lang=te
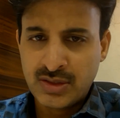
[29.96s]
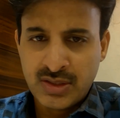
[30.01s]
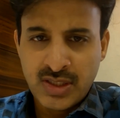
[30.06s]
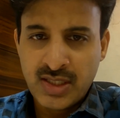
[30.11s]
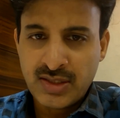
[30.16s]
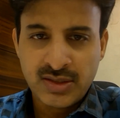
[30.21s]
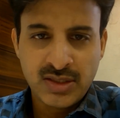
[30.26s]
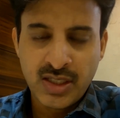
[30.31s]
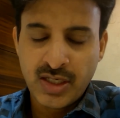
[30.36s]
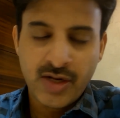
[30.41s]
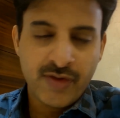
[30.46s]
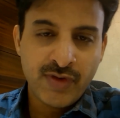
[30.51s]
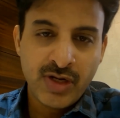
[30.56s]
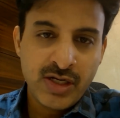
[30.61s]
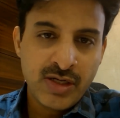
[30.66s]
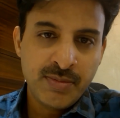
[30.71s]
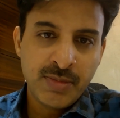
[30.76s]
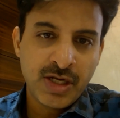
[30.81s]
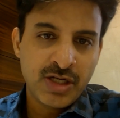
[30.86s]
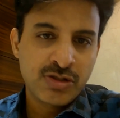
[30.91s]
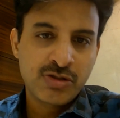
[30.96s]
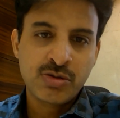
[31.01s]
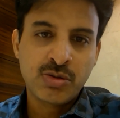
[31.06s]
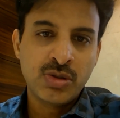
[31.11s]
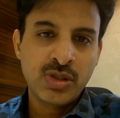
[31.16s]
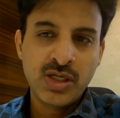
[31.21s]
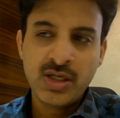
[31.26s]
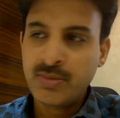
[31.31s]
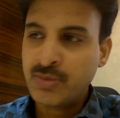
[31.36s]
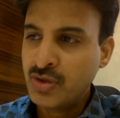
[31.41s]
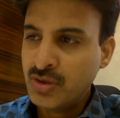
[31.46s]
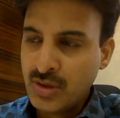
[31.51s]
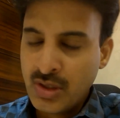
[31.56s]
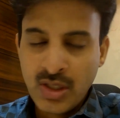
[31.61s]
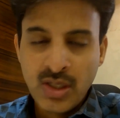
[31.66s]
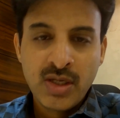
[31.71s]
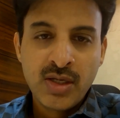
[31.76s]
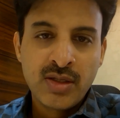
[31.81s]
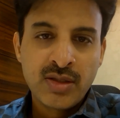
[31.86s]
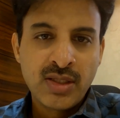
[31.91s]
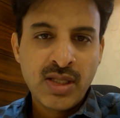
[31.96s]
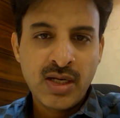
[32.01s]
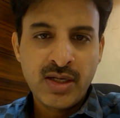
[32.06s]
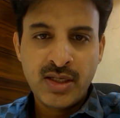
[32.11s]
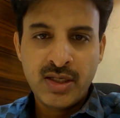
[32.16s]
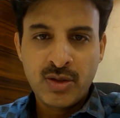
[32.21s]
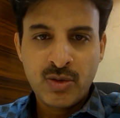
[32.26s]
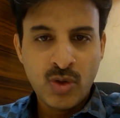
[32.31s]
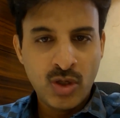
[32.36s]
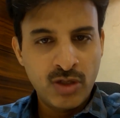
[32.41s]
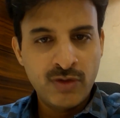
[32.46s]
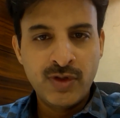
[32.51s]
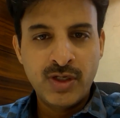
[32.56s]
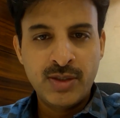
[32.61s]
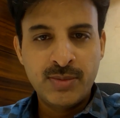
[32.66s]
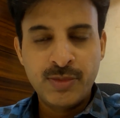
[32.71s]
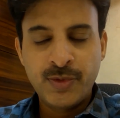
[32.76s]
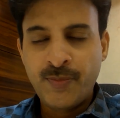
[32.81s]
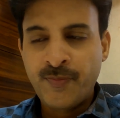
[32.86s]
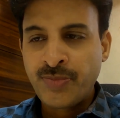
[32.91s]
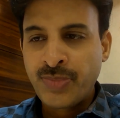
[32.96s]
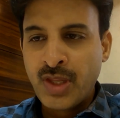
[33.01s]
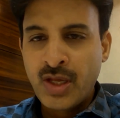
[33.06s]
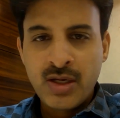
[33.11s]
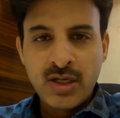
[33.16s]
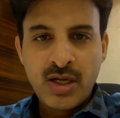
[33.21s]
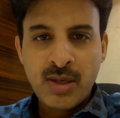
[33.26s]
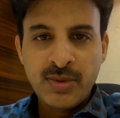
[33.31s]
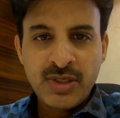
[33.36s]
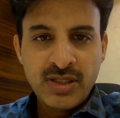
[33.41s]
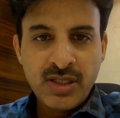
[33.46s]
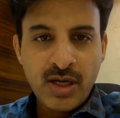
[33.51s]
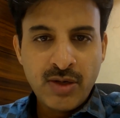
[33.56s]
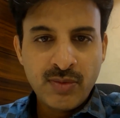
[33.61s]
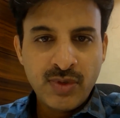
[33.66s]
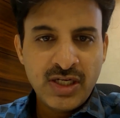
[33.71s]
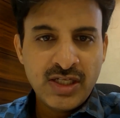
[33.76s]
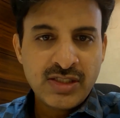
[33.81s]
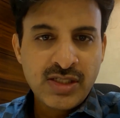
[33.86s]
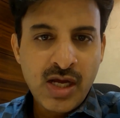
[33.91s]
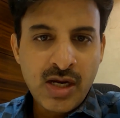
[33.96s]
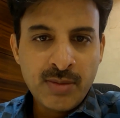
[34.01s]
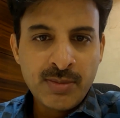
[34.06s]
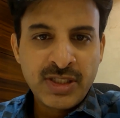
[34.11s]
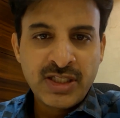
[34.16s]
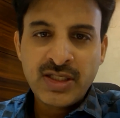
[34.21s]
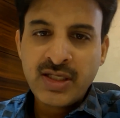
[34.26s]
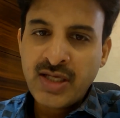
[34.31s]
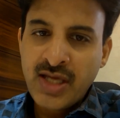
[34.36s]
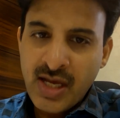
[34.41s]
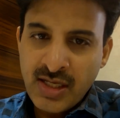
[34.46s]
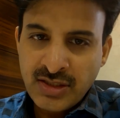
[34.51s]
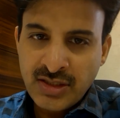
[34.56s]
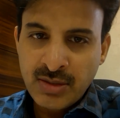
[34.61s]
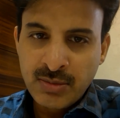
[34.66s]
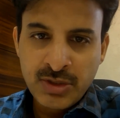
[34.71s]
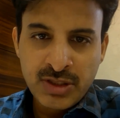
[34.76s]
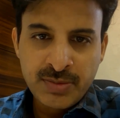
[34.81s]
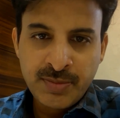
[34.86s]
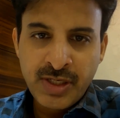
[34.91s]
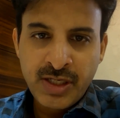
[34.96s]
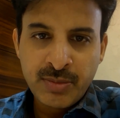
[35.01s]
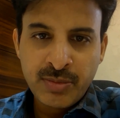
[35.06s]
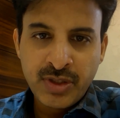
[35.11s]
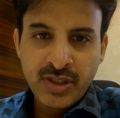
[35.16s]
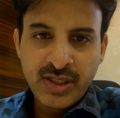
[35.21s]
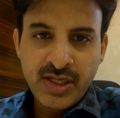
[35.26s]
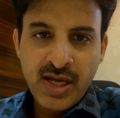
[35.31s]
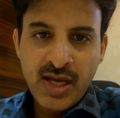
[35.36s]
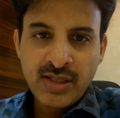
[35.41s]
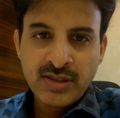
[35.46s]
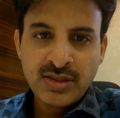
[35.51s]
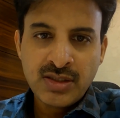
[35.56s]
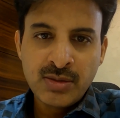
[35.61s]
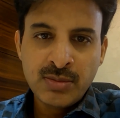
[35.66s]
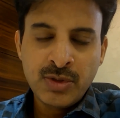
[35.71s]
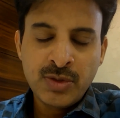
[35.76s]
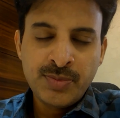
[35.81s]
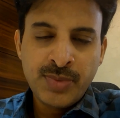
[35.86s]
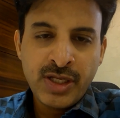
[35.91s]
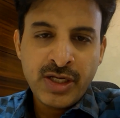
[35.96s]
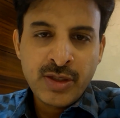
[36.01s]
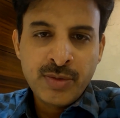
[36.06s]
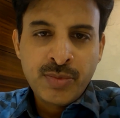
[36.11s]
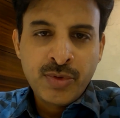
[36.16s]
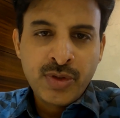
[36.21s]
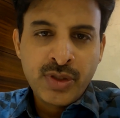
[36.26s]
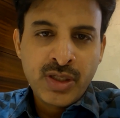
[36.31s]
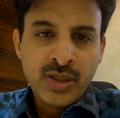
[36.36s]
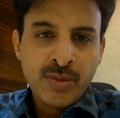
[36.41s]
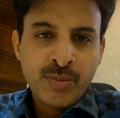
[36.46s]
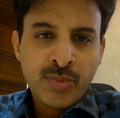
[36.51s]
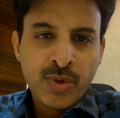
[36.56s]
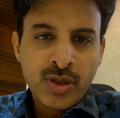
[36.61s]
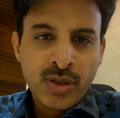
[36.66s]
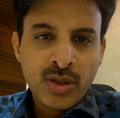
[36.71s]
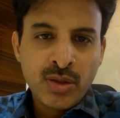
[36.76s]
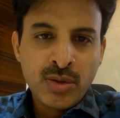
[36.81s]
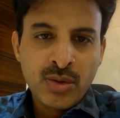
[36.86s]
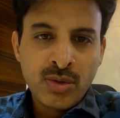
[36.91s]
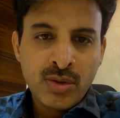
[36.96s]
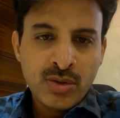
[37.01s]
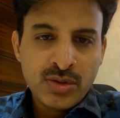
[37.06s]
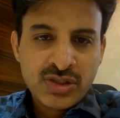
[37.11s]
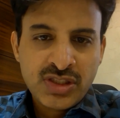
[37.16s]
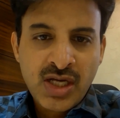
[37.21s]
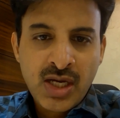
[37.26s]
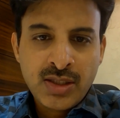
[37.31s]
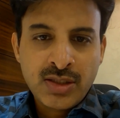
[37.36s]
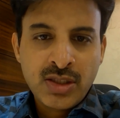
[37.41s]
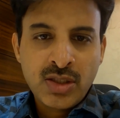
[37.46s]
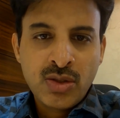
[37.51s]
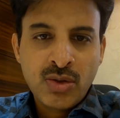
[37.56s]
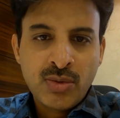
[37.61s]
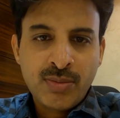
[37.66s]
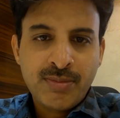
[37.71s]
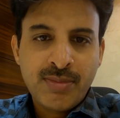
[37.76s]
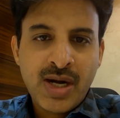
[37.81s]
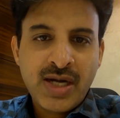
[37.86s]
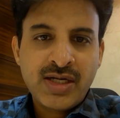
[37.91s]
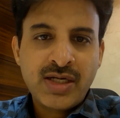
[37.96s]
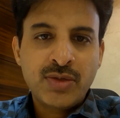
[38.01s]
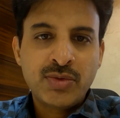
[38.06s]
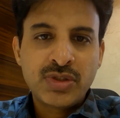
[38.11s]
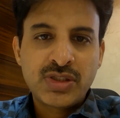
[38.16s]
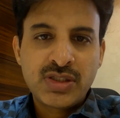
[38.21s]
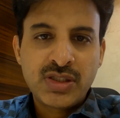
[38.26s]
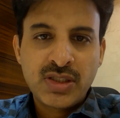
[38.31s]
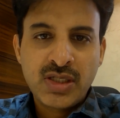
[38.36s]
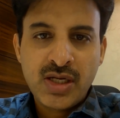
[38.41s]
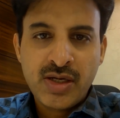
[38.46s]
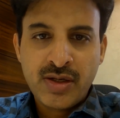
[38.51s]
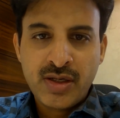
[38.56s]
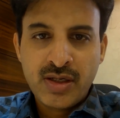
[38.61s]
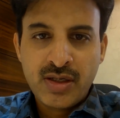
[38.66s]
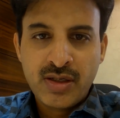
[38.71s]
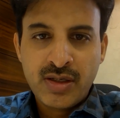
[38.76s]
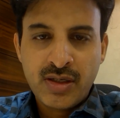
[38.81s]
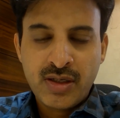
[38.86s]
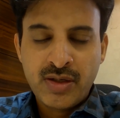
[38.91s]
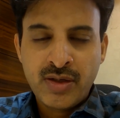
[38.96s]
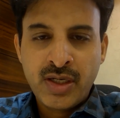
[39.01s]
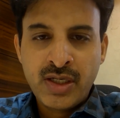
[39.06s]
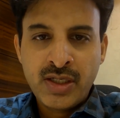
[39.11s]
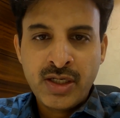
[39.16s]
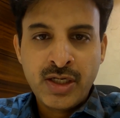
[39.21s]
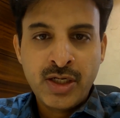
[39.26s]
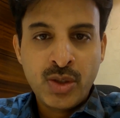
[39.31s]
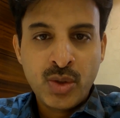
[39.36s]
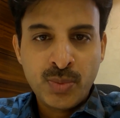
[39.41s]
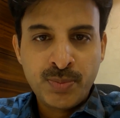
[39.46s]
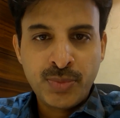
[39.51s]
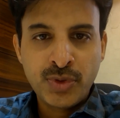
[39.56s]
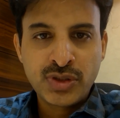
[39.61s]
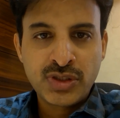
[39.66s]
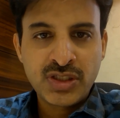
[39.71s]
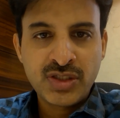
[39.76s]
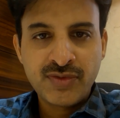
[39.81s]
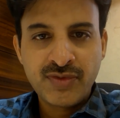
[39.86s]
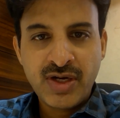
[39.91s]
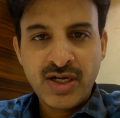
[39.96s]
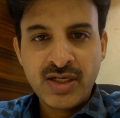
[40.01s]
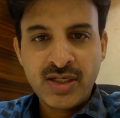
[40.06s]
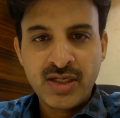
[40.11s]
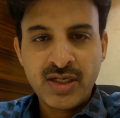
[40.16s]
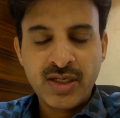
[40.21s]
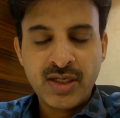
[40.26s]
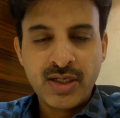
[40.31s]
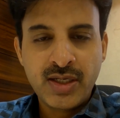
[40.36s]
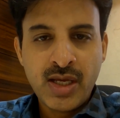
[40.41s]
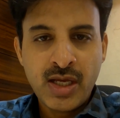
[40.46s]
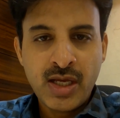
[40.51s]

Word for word: చేస్తున్నారు అవన్నీ మనం చూడలేము దాన్ని కొలవలేము కాబట్టి దానివల్ల చాలామందికి గ్యాస్ ట్రబుల్స్ పెరిగిపోయినాయి గ్యాస్ ట్రబుల్ పెరిగిపోయి పొట్టలో ఛాతీలో మంట వచ్చిన వెంటనే నొప్పి వచ్చిన వెంటనే